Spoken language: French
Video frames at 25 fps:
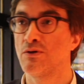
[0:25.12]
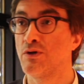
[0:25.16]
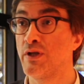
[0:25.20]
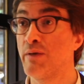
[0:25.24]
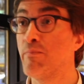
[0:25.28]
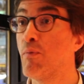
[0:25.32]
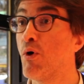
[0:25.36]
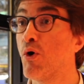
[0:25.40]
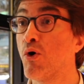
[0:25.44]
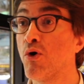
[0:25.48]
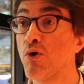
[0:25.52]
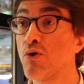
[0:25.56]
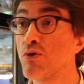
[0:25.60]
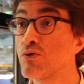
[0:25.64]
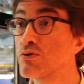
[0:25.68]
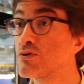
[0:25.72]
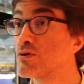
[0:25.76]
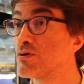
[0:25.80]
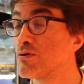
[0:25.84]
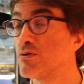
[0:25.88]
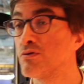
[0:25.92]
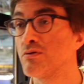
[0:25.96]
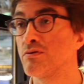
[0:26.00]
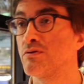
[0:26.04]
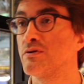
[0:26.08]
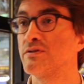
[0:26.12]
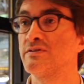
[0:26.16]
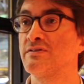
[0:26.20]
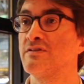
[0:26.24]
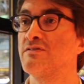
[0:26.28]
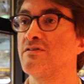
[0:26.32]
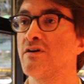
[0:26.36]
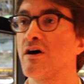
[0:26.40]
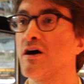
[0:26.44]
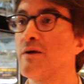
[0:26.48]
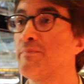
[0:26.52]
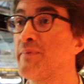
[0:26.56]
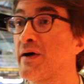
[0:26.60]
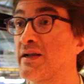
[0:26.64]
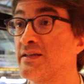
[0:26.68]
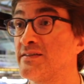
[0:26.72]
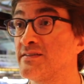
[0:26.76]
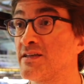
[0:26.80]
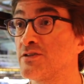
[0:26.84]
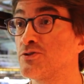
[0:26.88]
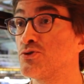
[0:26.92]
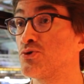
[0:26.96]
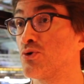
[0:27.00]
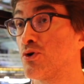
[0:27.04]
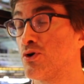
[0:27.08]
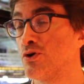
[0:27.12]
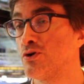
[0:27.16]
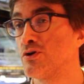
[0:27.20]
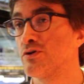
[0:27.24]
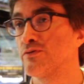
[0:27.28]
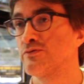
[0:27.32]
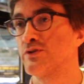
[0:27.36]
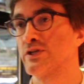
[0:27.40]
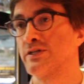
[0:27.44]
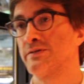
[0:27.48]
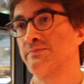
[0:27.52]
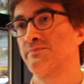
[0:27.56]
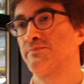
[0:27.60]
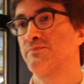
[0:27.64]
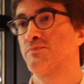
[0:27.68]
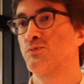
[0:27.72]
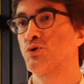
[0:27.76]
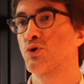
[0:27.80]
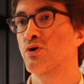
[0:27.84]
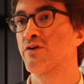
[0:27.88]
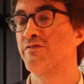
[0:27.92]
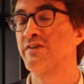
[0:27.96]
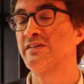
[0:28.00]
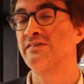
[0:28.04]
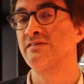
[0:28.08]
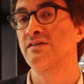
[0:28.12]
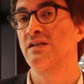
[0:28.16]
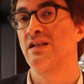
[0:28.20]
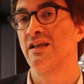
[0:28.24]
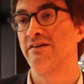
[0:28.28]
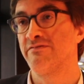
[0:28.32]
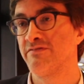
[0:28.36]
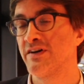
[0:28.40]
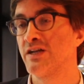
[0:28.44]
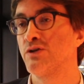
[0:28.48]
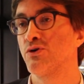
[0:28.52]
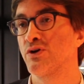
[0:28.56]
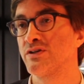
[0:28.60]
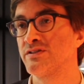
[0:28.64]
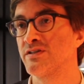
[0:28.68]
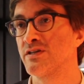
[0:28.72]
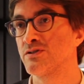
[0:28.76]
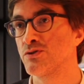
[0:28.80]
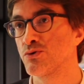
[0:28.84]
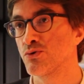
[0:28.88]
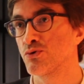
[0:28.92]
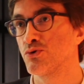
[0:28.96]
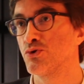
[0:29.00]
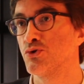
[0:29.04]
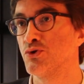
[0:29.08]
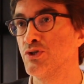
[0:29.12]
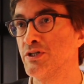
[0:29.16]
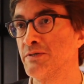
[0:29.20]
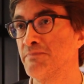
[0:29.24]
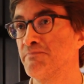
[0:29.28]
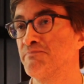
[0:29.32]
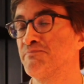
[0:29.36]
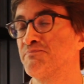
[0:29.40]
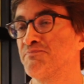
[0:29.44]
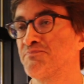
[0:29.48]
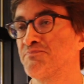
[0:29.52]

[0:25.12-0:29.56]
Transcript: les banques, etc., par les assureurs. Donc en fait, c'est de la valorisation de données.